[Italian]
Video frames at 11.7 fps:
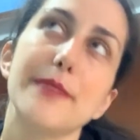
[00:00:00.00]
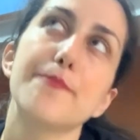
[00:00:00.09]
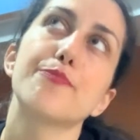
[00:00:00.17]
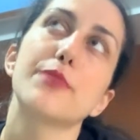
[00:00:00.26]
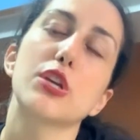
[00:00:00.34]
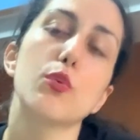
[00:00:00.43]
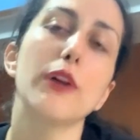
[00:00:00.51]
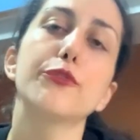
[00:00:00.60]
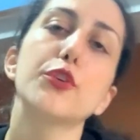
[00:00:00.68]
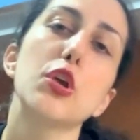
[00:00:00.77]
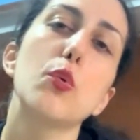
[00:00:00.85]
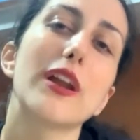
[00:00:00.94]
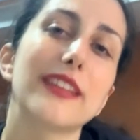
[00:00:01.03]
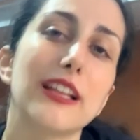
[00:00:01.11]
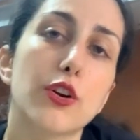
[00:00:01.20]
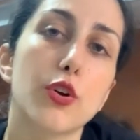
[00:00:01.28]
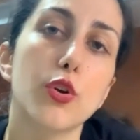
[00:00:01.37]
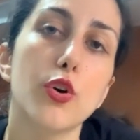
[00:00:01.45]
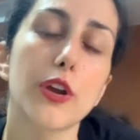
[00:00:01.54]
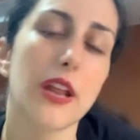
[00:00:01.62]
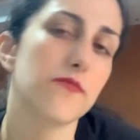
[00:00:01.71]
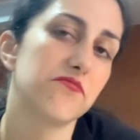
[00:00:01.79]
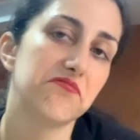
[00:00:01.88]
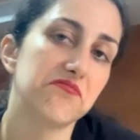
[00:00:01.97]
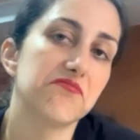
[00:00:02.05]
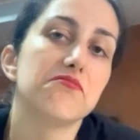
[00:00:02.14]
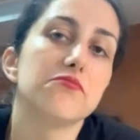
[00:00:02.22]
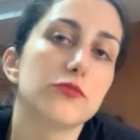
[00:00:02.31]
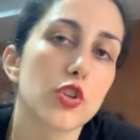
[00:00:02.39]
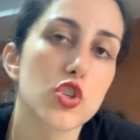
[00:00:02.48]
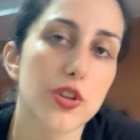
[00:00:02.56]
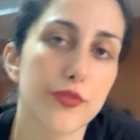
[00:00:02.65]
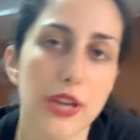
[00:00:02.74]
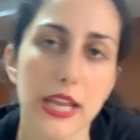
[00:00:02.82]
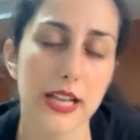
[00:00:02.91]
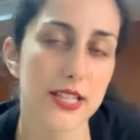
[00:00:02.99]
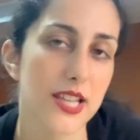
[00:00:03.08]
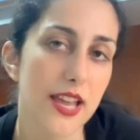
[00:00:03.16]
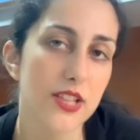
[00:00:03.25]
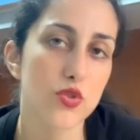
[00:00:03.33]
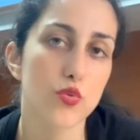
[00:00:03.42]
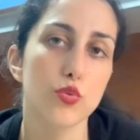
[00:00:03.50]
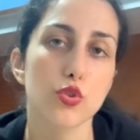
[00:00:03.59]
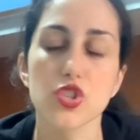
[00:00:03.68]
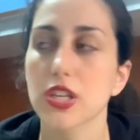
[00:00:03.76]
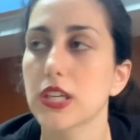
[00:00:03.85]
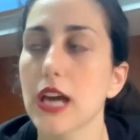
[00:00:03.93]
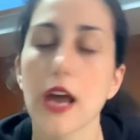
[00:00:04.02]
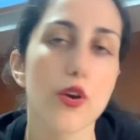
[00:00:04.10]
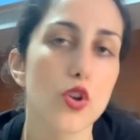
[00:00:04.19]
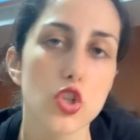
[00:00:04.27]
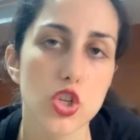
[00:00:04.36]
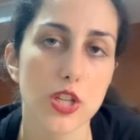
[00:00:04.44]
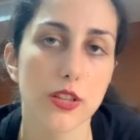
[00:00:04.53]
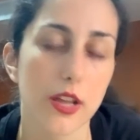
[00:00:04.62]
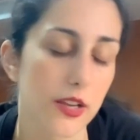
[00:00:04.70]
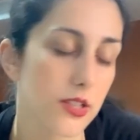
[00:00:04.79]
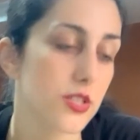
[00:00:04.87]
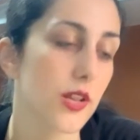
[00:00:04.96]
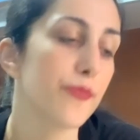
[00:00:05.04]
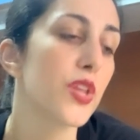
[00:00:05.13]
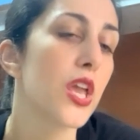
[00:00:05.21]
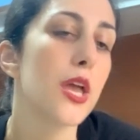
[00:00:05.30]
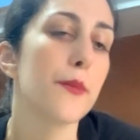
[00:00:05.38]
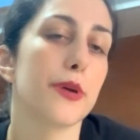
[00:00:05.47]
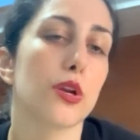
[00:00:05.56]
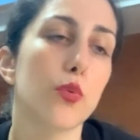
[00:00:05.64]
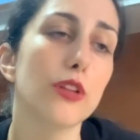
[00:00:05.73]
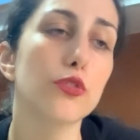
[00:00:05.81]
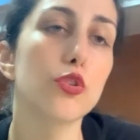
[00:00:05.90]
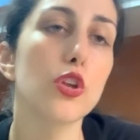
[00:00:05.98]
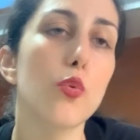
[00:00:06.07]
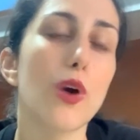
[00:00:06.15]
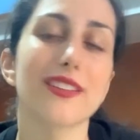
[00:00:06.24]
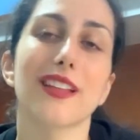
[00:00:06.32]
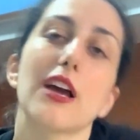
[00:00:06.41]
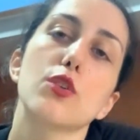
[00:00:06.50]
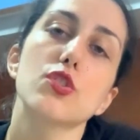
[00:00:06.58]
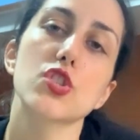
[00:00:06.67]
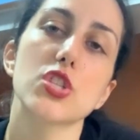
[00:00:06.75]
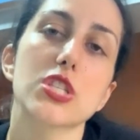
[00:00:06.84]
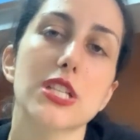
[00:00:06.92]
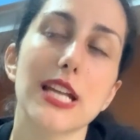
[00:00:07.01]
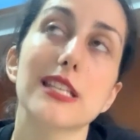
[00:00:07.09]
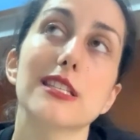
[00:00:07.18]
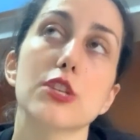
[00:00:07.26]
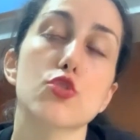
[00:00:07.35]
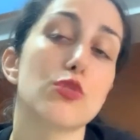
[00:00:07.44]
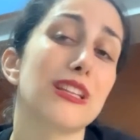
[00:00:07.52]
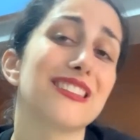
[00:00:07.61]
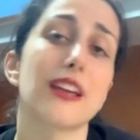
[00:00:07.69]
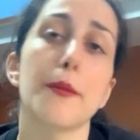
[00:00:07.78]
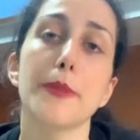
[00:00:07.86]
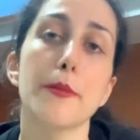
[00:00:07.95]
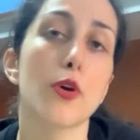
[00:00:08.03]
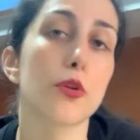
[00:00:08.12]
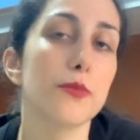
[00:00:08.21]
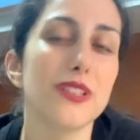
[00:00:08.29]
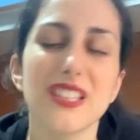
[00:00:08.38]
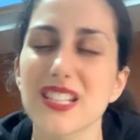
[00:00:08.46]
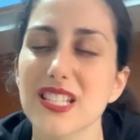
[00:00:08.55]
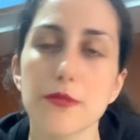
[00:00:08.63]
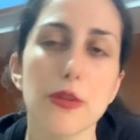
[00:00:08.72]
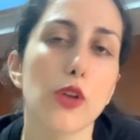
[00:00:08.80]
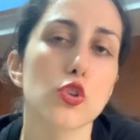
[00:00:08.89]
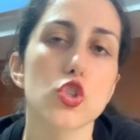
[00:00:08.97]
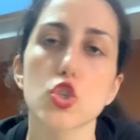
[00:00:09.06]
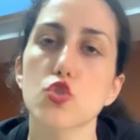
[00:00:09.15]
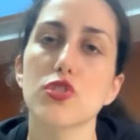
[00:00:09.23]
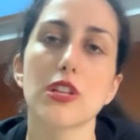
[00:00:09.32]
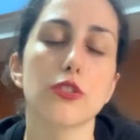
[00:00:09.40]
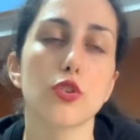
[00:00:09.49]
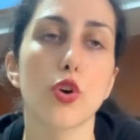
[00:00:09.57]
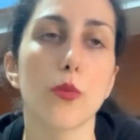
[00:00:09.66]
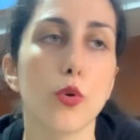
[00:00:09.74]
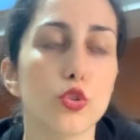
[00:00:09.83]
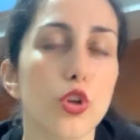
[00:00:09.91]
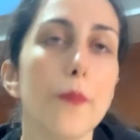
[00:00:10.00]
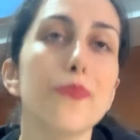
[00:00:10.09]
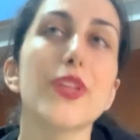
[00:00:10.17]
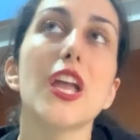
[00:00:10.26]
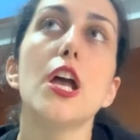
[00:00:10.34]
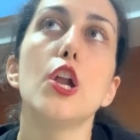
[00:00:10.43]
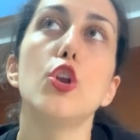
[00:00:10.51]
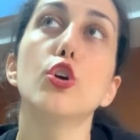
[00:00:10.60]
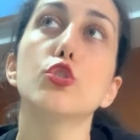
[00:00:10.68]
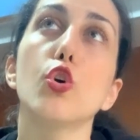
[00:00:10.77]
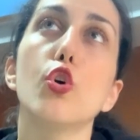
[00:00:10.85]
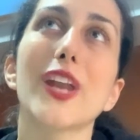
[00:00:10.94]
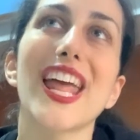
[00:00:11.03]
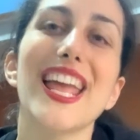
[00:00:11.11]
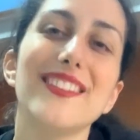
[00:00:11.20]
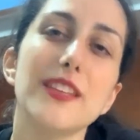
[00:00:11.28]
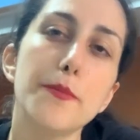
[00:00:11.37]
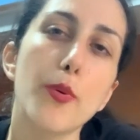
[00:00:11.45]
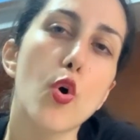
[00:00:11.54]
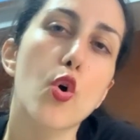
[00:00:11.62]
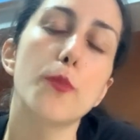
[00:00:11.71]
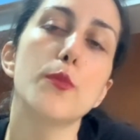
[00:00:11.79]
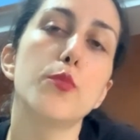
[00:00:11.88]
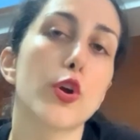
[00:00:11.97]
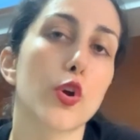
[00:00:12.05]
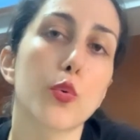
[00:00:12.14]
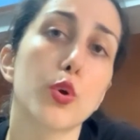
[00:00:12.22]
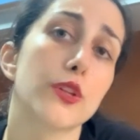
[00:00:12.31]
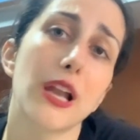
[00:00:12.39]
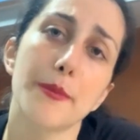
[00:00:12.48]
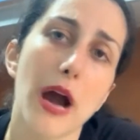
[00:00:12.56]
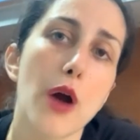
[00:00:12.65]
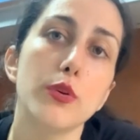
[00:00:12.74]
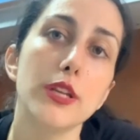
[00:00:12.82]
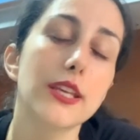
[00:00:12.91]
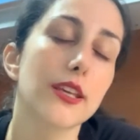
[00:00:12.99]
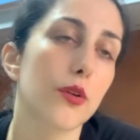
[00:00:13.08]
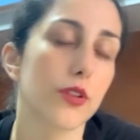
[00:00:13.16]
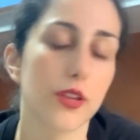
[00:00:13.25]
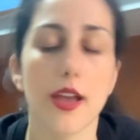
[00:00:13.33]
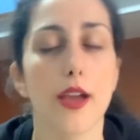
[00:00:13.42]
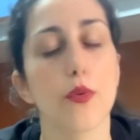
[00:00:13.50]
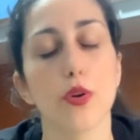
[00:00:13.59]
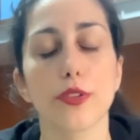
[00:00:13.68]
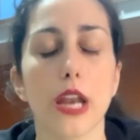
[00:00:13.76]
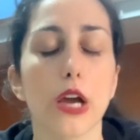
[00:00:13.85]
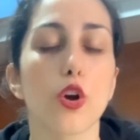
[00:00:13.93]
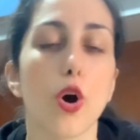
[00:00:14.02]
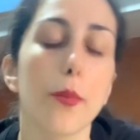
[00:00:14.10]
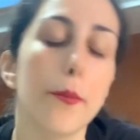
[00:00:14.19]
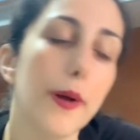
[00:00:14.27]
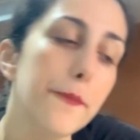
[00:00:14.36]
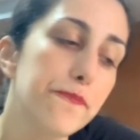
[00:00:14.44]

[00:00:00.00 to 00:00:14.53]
per quanto riguarda il colore non ce frega se è scuro, se è chiaro, non ci interessa. Per quanto riguarda la consistenza, sono entrambi morbidissimi, allo stesso identico modo. L'odore è di poco più buono quello della Bauli che, che quello della Cop.